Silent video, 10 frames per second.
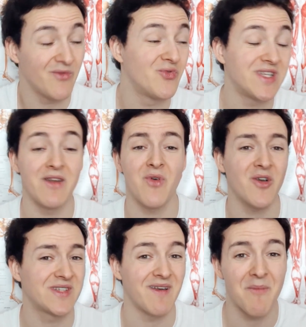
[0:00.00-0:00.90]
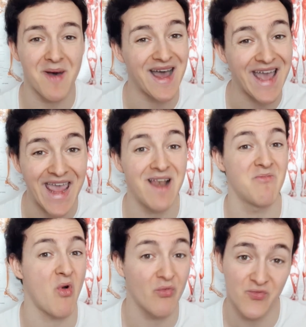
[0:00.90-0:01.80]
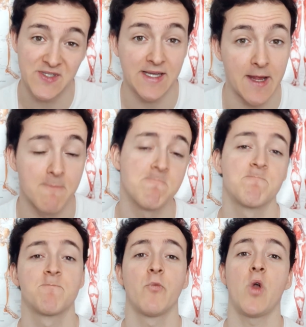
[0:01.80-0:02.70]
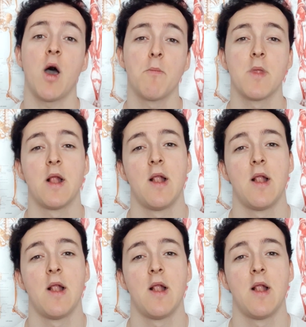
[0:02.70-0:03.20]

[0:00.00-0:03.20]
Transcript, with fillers: vous allez voir que ça ne va pas réellement vous aider. Voilà.